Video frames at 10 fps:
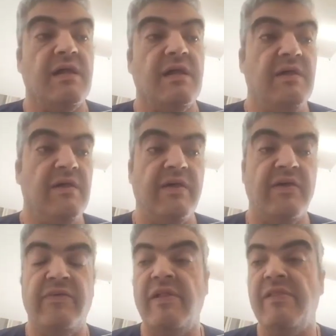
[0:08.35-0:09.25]
Y
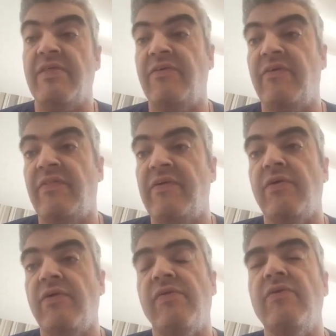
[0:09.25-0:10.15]
desde el 17
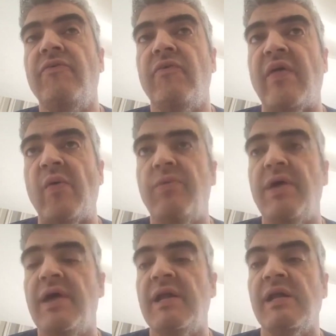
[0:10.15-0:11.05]
o 18
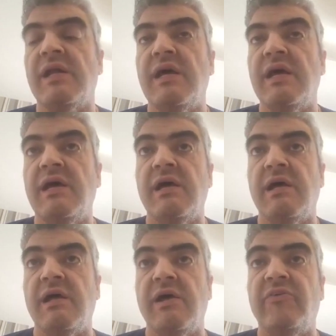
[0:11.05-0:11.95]
también eh,